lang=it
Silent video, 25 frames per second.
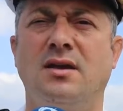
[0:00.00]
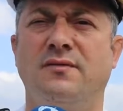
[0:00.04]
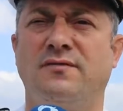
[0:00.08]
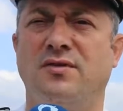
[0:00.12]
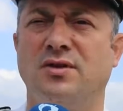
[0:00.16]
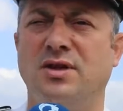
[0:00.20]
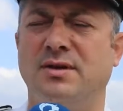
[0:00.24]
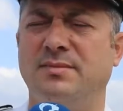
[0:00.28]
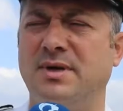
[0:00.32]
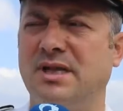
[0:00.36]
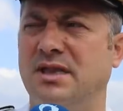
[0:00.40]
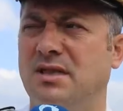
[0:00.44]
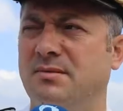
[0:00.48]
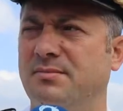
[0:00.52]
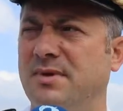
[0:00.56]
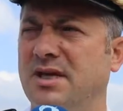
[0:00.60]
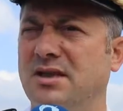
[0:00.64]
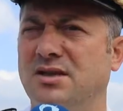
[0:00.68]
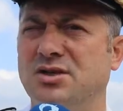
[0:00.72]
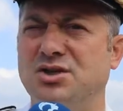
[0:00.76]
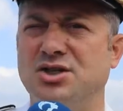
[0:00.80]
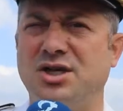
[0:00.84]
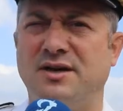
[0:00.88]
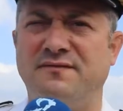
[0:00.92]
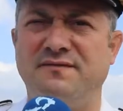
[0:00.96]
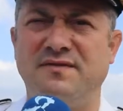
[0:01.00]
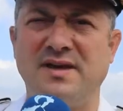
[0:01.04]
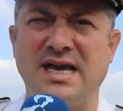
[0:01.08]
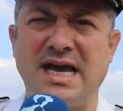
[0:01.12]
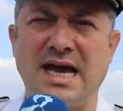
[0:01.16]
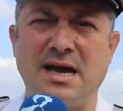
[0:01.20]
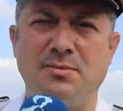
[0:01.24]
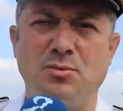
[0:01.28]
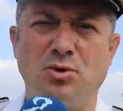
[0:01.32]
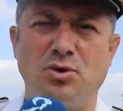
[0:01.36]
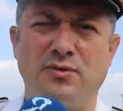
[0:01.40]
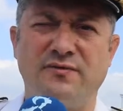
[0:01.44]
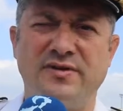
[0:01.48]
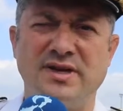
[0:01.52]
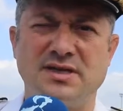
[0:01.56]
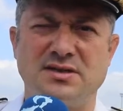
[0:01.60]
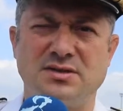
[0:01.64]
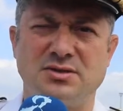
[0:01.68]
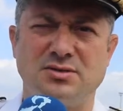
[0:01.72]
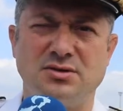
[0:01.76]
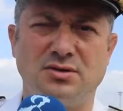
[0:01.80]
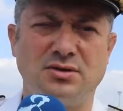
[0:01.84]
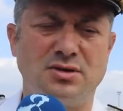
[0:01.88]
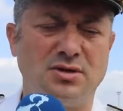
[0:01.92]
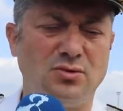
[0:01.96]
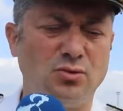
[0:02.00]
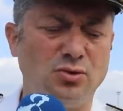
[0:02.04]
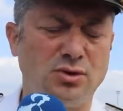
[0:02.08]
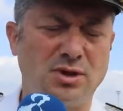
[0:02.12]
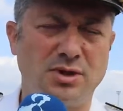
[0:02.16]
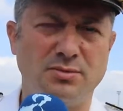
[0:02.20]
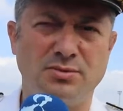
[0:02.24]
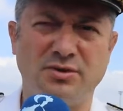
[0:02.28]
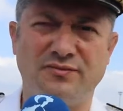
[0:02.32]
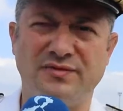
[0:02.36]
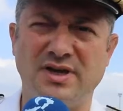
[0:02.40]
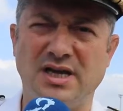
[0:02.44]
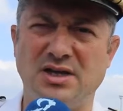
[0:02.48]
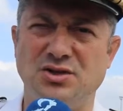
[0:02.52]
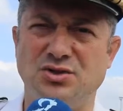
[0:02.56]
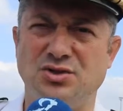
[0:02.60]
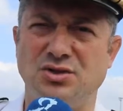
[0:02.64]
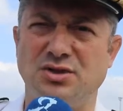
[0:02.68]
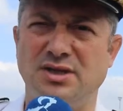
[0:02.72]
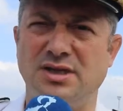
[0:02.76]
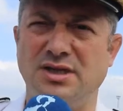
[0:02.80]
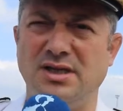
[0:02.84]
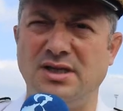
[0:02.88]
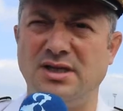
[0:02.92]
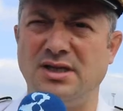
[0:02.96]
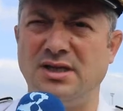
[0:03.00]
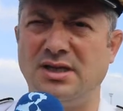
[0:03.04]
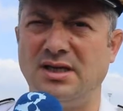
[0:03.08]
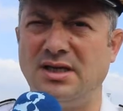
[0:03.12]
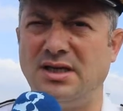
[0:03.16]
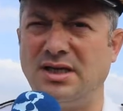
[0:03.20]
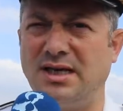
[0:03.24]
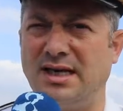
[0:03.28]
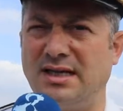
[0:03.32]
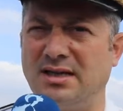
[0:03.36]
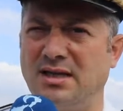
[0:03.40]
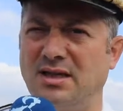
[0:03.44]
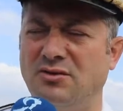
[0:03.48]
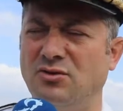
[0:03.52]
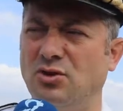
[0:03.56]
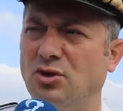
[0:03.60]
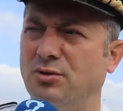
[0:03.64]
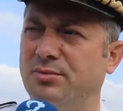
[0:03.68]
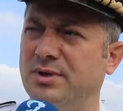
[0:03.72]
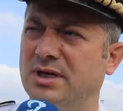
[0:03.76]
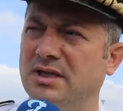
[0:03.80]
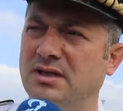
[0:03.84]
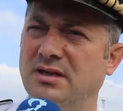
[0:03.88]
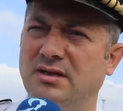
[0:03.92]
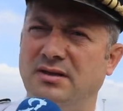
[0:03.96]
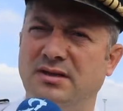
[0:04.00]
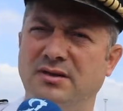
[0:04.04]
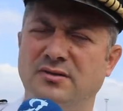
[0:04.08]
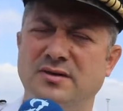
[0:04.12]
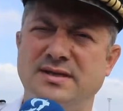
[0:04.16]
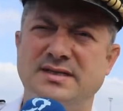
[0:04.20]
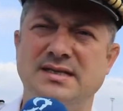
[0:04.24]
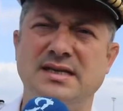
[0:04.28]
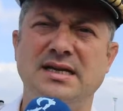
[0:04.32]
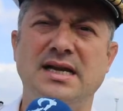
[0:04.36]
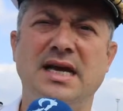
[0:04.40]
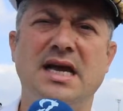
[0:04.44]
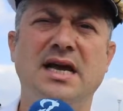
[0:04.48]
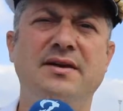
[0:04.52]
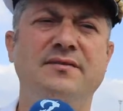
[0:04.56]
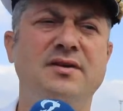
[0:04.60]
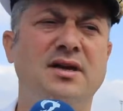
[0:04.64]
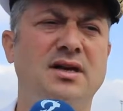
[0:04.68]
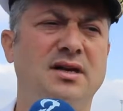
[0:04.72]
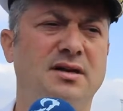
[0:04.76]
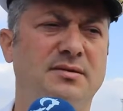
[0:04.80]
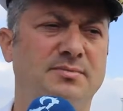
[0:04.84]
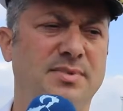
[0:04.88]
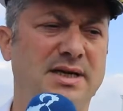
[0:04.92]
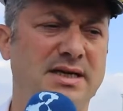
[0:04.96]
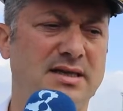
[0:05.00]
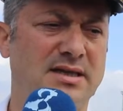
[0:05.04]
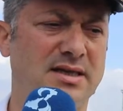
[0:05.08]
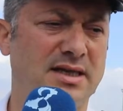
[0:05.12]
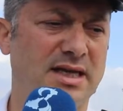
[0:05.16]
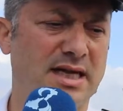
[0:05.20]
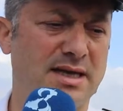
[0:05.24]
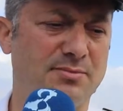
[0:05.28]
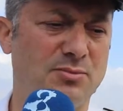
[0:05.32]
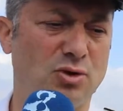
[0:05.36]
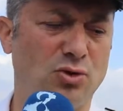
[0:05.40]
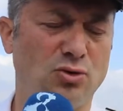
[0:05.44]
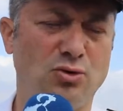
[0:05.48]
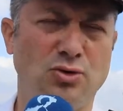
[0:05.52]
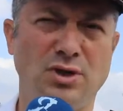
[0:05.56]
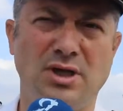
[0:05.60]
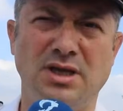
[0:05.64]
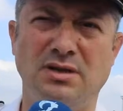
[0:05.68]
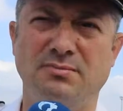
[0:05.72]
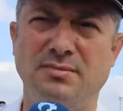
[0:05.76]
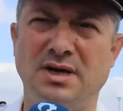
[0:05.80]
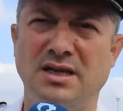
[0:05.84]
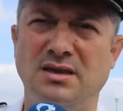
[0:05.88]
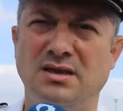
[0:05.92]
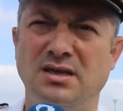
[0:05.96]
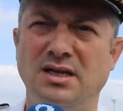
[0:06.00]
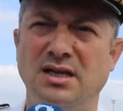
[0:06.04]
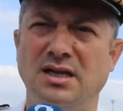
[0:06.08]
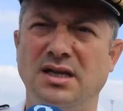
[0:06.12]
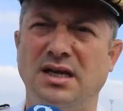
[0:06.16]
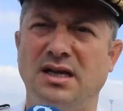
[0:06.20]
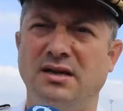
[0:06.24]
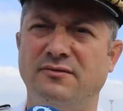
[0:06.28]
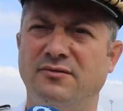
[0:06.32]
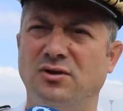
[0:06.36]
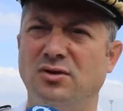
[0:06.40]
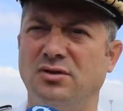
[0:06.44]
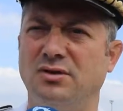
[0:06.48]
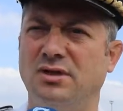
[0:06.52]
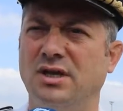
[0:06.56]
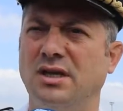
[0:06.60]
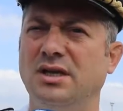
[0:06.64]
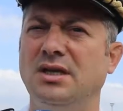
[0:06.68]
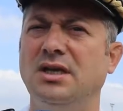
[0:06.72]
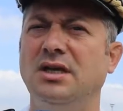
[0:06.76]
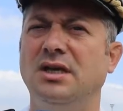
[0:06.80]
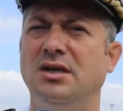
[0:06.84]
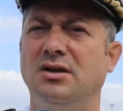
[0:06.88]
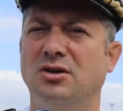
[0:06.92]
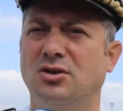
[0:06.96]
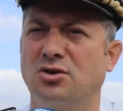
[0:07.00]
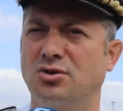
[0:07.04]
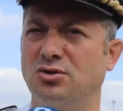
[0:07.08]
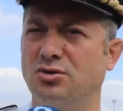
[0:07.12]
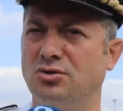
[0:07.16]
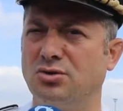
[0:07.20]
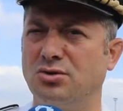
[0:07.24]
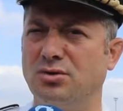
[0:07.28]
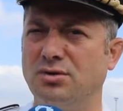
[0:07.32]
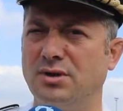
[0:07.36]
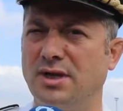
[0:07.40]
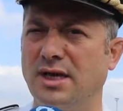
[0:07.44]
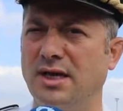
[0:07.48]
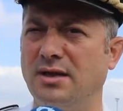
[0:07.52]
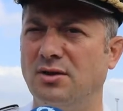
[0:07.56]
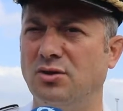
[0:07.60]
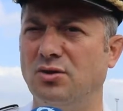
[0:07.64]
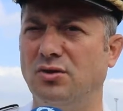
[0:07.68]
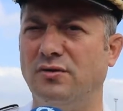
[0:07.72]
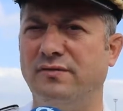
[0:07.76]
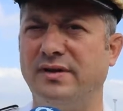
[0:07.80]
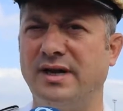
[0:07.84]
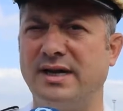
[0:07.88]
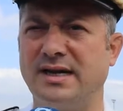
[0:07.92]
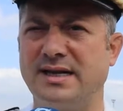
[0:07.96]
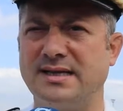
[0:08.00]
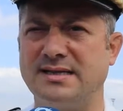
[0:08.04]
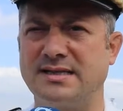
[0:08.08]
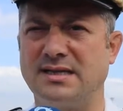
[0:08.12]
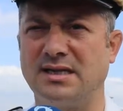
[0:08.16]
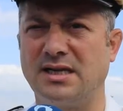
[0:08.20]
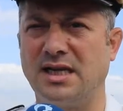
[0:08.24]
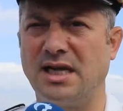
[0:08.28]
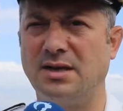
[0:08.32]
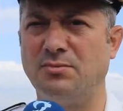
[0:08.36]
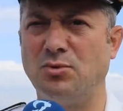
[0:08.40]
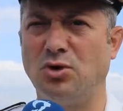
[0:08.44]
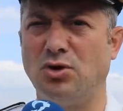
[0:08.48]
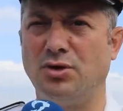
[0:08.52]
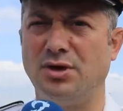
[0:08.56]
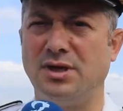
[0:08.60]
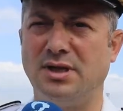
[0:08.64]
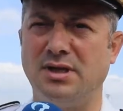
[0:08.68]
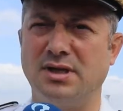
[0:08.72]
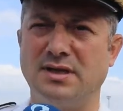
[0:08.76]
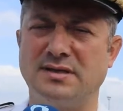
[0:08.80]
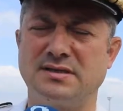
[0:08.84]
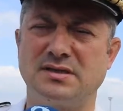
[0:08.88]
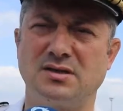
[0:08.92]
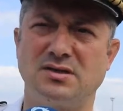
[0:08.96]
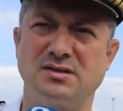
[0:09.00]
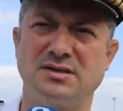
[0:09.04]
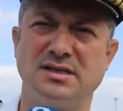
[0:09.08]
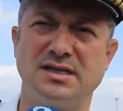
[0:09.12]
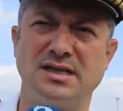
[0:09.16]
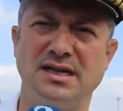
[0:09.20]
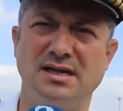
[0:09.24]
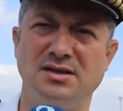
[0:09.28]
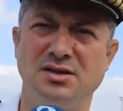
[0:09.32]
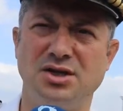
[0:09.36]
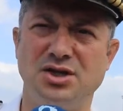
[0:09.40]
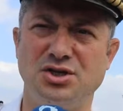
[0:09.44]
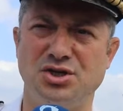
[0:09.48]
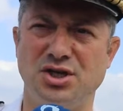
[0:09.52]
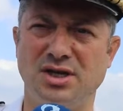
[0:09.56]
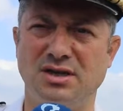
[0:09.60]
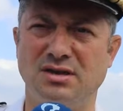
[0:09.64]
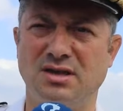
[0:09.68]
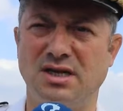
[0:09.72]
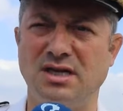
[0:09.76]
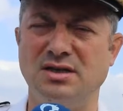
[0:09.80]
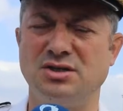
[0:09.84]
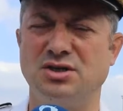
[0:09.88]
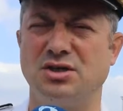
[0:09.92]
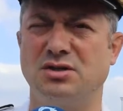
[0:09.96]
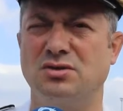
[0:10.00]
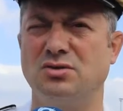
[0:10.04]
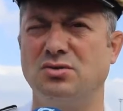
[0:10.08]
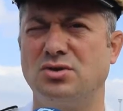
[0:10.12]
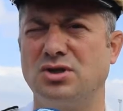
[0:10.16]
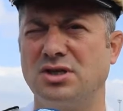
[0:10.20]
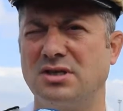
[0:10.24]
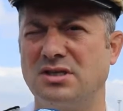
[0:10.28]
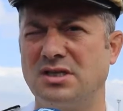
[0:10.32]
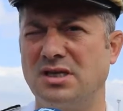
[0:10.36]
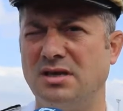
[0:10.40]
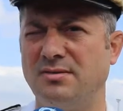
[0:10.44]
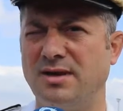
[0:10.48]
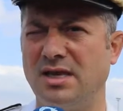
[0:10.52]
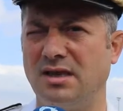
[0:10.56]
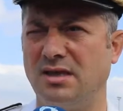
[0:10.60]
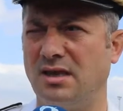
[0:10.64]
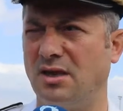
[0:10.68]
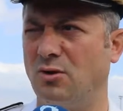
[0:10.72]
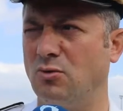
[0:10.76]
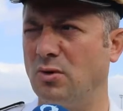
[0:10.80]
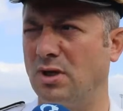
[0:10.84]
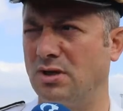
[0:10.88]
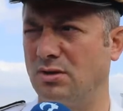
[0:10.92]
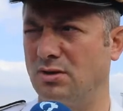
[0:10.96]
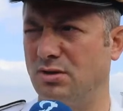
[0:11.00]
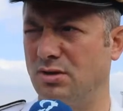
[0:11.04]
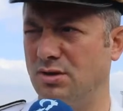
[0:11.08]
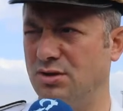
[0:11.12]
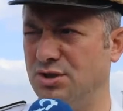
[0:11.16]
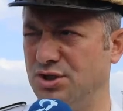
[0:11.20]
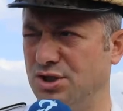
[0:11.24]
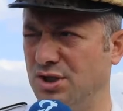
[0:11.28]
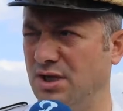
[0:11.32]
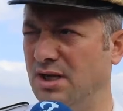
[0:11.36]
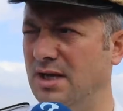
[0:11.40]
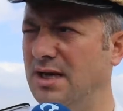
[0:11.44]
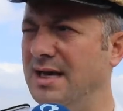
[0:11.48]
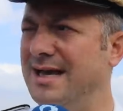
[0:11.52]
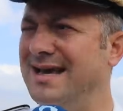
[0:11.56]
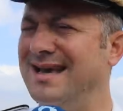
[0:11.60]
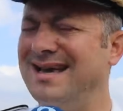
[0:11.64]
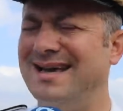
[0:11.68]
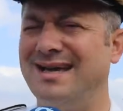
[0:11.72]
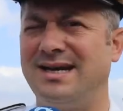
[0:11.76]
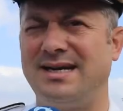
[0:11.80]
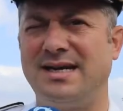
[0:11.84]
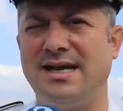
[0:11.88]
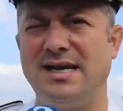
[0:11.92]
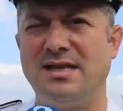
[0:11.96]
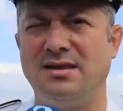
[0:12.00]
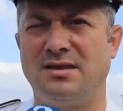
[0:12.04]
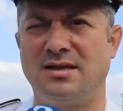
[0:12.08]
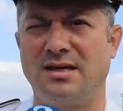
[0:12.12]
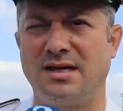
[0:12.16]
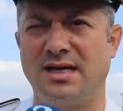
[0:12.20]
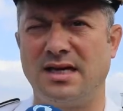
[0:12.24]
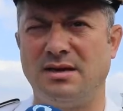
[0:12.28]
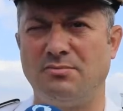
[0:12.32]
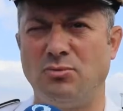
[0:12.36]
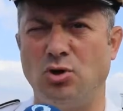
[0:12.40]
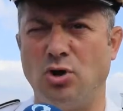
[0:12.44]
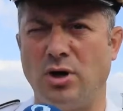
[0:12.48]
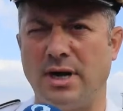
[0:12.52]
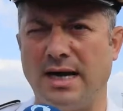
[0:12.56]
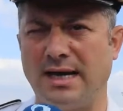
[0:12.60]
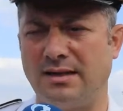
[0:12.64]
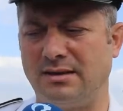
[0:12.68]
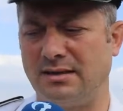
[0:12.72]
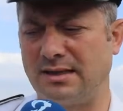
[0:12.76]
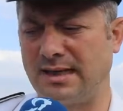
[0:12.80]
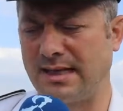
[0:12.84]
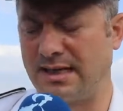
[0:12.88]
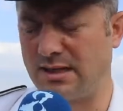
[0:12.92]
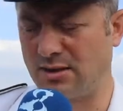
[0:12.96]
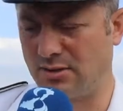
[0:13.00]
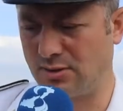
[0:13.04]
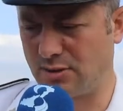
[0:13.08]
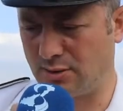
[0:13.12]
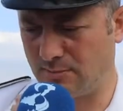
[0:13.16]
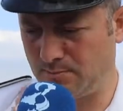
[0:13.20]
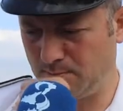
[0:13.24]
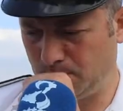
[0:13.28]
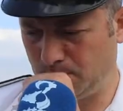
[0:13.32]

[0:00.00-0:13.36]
Fondamentalmente ci avviamo verso l'ultimo viaggio di attività operativa di queste navi, partiremo lunedì mattina alla volta di Crotone dove resteremo in sosta dal 10 al 13 e successivamente il 14 rientreremo a Taranto.